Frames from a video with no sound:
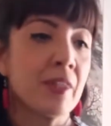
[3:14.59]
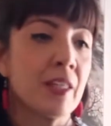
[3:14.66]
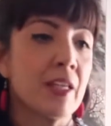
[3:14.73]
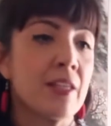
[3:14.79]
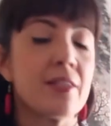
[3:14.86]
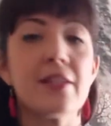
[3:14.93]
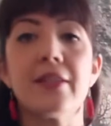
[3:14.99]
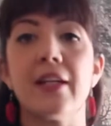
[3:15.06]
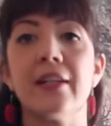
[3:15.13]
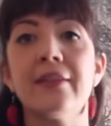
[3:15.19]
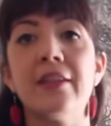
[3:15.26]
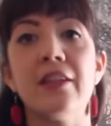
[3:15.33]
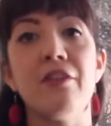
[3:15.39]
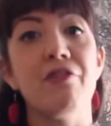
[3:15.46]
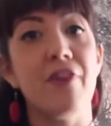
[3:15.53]
Si
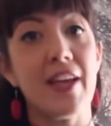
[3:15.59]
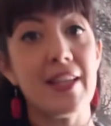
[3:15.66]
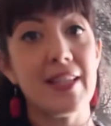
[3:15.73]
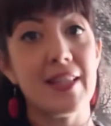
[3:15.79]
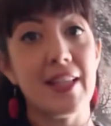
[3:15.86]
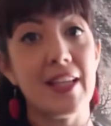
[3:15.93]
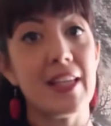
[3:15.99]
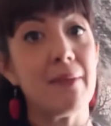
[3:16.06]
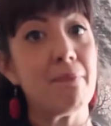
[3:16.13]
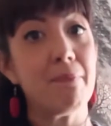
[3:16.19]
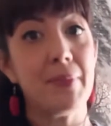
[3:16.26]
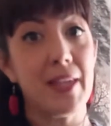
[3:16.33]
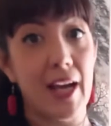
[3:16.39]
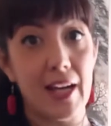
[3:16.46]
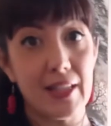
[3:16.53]
tratta di feste
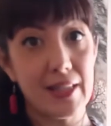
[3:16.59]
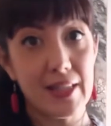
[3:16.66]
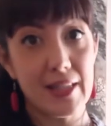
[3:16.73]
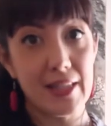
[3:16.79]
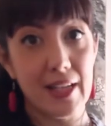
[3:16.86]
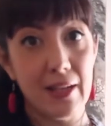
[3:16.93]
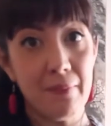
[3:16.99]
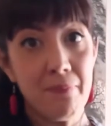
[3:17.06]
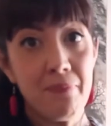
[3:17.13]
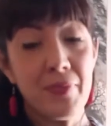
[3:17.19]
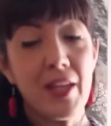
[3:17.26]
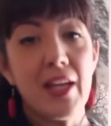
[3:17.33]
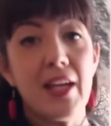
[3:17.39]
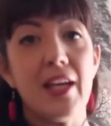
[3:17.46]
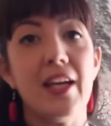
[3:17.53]
in piazza,
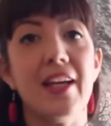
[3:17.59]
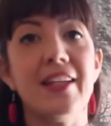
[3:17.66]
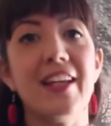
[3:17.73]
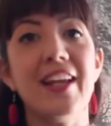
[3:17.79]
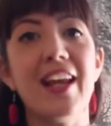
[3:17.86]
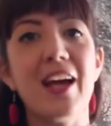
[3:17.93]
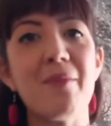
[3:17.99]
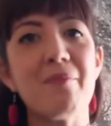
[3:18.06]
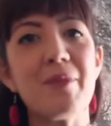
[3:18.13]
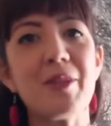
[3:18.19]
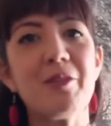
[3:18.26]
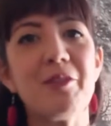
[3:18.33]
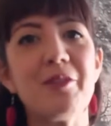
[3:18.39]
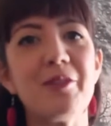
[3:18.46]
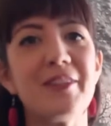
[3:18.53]
eh,
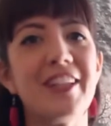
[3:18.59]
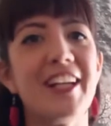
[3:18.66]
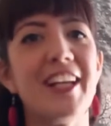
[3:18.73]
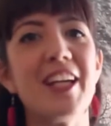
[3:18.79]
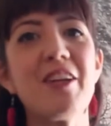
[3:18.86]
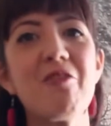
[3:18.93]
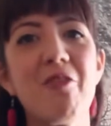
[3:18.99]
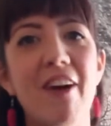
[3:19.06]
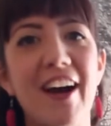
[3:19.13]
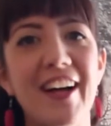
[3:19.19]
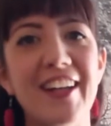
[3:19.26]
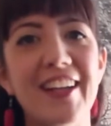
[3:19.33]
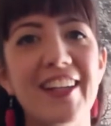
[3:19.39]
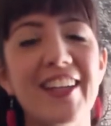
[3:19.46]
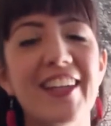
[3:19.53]
nell'ambito delle
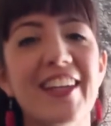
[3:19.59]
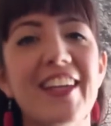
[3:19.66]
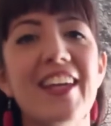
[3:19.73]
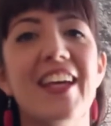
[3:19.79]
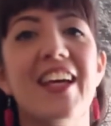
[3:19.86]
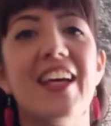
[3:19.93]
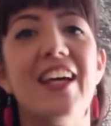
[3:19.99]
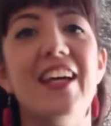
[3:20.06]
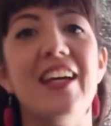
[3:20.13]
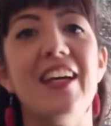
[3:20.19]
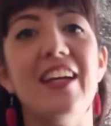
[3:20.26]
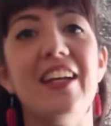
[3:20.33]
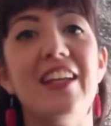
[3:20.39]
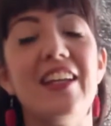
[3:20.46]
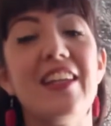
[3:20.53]
quali
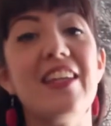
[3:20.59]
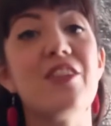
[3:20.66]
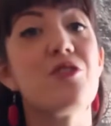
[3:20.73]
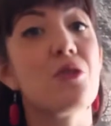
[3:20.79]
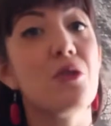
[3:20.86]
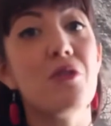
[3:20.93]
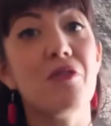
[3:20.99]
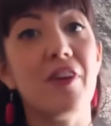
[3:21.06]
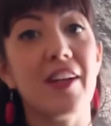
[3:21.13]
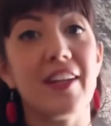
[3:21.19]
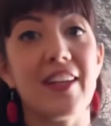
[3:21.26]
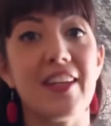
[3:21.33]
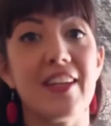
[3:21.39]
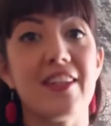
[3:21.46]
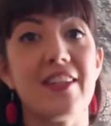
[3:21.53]
eh, i
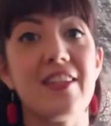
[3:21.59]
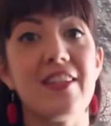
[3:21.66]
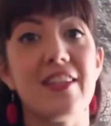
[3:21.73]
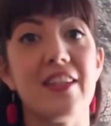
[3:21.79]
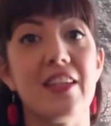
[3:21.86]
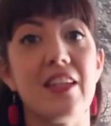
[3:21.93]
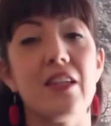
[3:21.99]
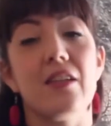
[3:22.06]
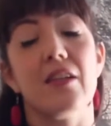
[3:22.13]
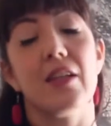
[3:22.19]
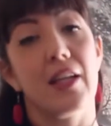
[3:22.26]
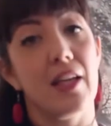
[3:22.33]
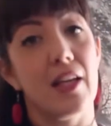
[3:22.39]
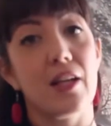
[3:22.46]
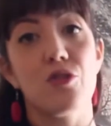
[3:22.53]
giovani si,
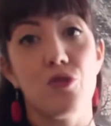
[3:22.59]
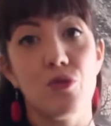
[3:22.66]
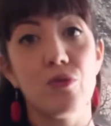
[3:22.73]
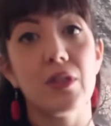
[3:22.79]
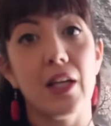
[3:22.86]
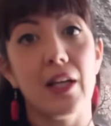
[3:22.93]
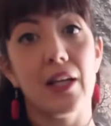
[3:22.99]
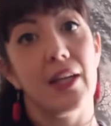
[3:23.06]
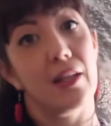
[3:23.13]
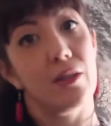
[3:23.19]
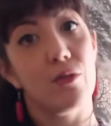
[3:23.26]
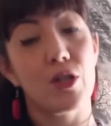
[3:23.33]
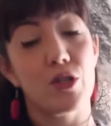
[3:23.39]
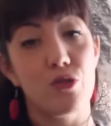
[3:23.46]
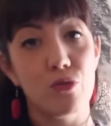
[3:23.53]
che, che
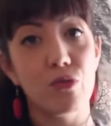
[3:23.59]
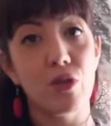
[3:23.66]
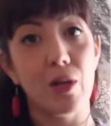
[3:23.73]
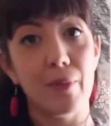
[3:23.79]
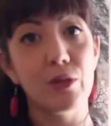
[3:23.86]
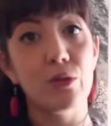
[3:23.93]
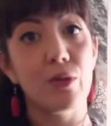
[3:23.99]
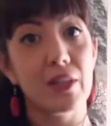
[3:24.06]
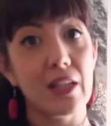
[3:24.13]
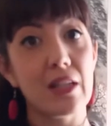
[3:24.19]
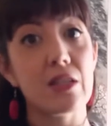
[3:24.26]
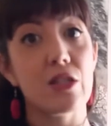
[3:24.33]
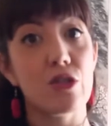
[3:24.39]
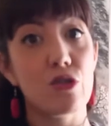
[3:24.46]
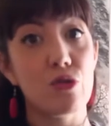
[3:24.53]
hanno raggiunto la maturità
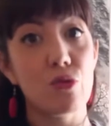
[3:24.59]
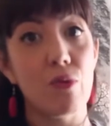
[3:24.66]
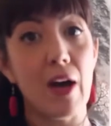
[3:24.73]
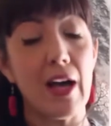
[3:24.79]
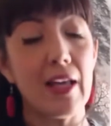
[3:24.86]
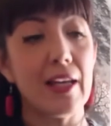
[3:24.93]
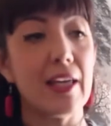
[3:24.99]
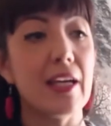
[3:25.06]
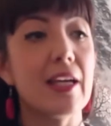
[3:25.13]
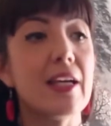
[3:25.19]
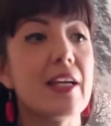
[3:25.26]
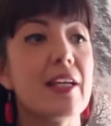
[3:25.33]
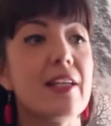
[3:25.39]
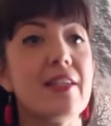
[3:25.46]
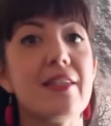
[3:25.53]
sessuale
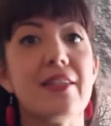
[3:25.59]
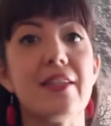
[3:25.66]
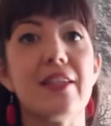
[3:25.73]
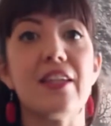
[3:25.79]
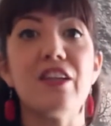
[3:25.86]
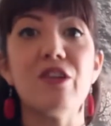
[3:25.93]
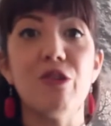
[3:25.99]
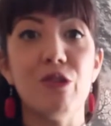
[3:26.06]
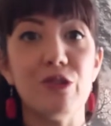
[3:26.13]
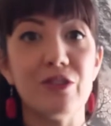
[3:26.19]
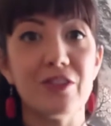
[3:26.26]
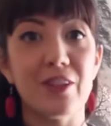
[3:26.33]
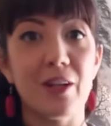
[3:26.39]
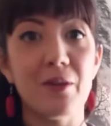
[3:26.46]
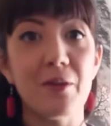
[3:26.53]
si
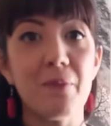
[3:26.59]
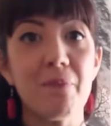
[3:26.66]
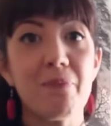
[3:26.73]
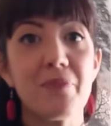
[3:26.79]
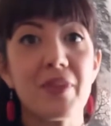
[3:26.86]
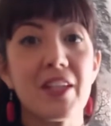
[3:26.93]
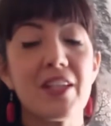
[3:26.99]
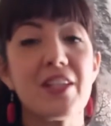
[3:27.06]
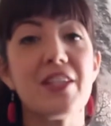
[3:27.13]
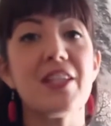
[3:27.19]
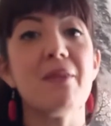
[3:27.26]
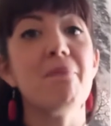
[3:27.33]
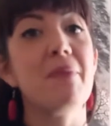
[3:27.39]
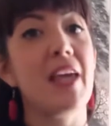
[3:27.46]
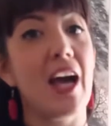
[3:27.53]
incontrano
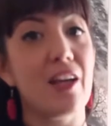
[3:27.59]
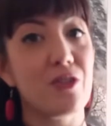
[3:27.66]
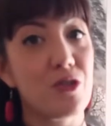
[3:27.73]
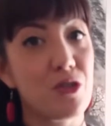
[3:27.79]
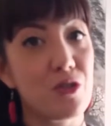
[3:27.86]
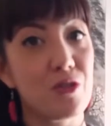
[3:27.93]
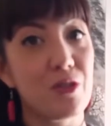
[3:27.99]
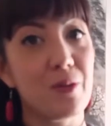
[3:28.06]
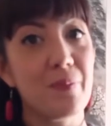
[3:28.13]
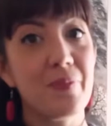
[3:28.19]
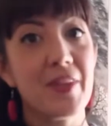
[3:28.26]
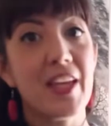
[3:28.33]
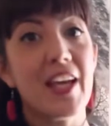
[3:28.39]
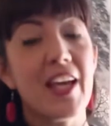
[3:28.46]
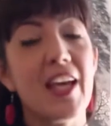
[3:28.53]
si
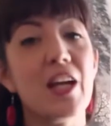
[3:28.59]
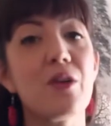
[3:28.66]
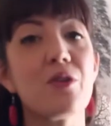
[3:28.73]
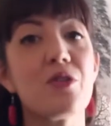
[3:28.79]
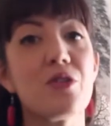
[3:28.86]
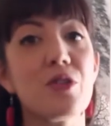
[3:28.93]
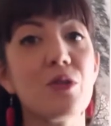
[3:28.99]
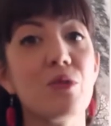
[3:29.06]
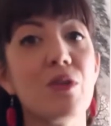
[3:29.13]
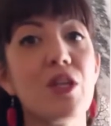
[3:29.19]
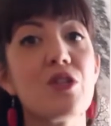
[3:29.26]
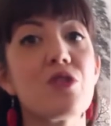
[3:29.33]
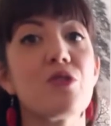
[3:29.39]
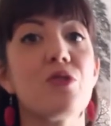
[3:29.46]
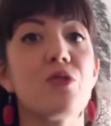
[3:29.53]
piacciono e
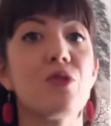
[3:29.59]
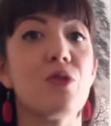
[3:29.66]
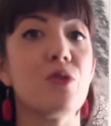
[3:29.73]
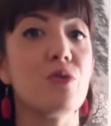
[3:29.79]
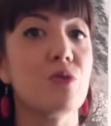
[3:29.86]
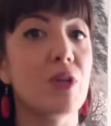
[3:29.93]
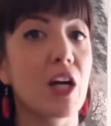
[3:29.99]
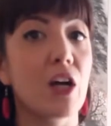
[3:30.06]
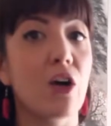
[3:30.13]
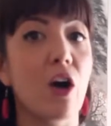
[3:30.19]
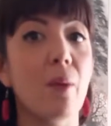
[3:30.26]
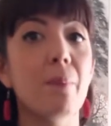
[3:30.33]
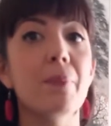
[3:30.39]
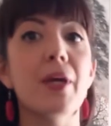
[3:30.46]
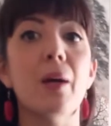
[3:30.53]
costituiscono una
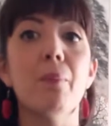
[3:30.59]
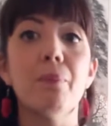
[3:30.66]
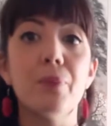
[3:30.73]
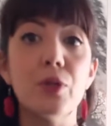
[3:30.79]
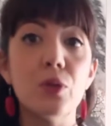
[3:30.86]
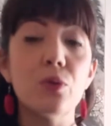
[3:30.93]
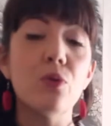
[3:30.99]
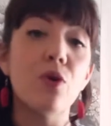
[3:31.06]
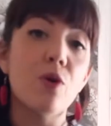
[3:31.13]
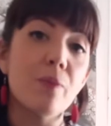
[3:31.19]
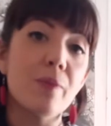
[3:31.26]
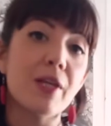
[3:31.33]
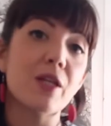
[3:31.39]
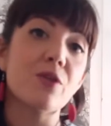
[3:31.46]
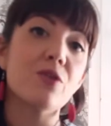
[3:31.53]
coppia più o
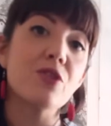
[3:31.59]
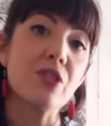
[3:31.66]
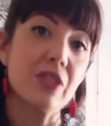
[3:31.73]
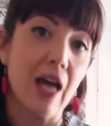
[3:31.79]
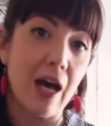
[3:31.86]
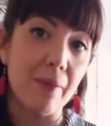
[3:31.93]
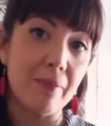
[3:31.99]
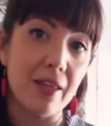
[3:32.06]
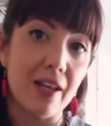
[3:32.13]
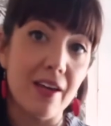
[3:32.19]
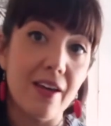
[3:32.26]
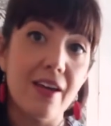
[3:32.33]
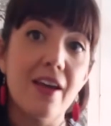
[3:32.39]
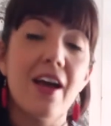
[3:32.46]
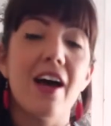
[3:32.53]
meno
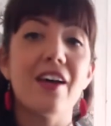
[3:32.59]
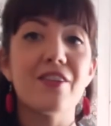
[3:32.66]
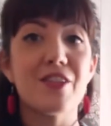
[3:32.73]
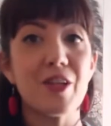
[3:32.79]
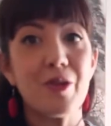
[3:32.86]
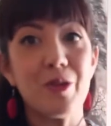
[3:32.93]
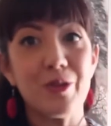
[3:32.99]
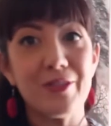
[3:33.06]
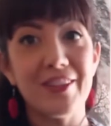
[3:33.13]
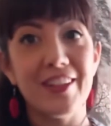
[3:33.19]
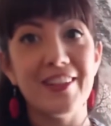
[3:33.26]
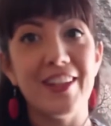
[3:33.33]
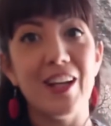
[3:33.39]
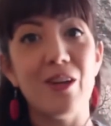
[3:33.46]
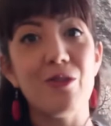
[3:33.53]
stabile a
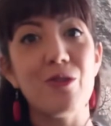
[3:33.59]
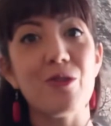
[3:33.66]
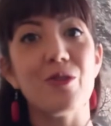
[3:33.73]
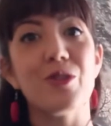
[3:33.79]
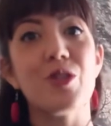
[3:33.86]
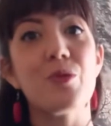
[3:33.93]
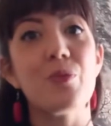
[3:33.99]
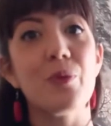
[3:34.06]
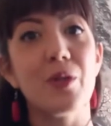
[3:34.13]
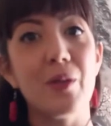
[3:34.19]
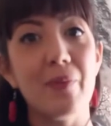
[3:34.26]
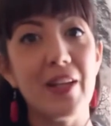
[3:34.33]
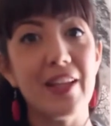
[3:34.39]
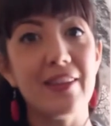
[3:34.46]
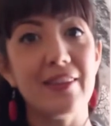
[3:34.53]
seconda della loro
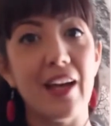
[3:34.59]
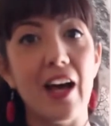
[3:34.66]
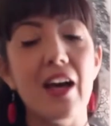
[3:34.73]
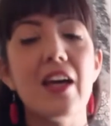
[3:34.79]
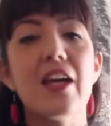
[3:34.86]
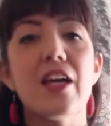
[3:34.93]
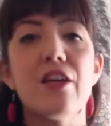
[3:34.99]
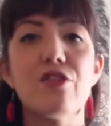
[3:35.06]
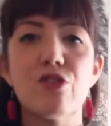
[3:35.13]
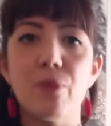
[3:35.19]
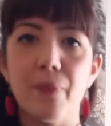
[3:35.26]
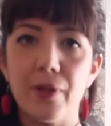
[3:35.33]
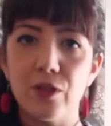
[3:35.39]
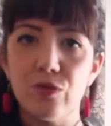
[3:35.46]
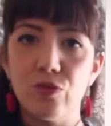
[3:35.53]
disponibilità e
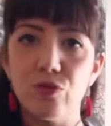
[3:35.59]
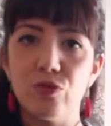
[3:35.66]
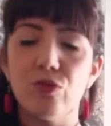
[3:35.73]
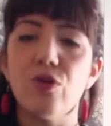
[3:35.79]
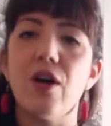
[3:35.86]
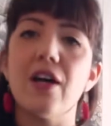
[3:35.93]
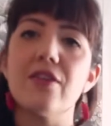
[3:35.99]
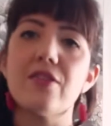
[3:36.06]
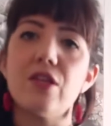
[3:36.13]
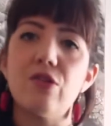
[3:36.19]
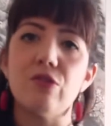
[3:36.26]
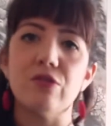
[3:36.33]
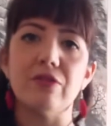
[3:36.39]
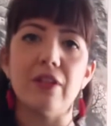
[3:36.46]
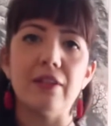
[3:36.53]
soprattutto a
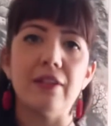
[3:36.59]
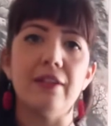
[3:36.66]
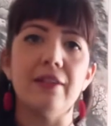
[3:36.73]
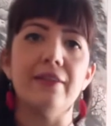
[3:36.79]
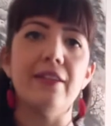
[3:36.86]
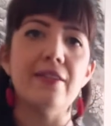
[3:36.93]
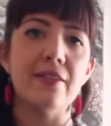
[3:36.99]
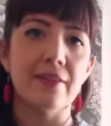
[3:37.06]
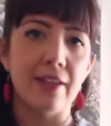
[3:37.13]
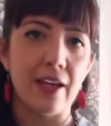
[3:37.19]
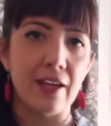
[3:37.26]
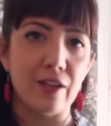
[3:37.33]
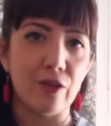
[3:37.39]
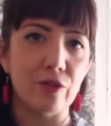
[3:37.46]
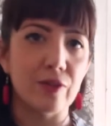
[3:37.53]
seconda del
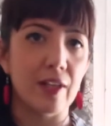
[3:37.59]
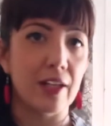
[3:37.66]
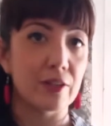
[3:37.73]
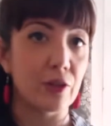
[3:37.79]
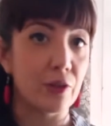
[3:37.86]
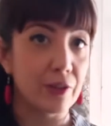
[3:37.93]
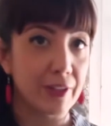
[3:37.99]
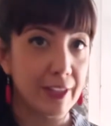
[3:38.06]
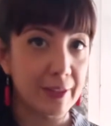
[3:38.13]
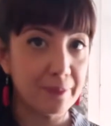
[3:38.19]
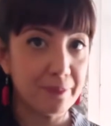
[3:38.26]
desiderio della donna.